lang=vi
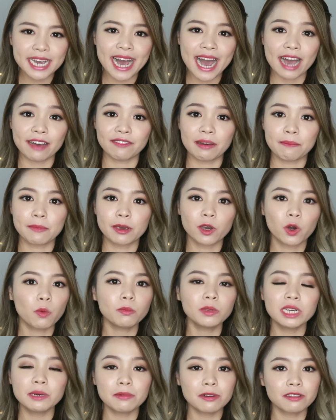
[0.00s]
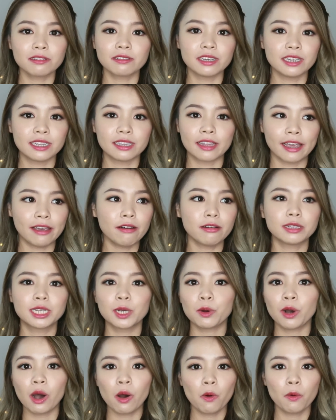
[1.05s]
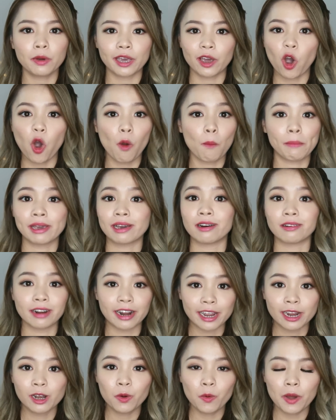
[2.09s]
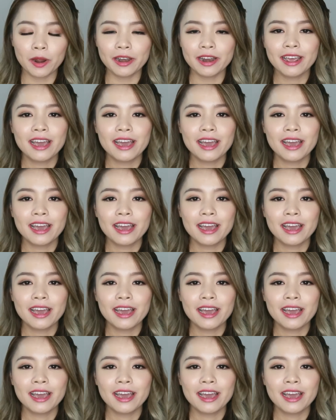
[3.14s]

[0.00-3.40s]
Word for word: cả và mình cũng chưa bao giờ nhìn thấy ở châu Âu cái hồi mình ở đấy luôn.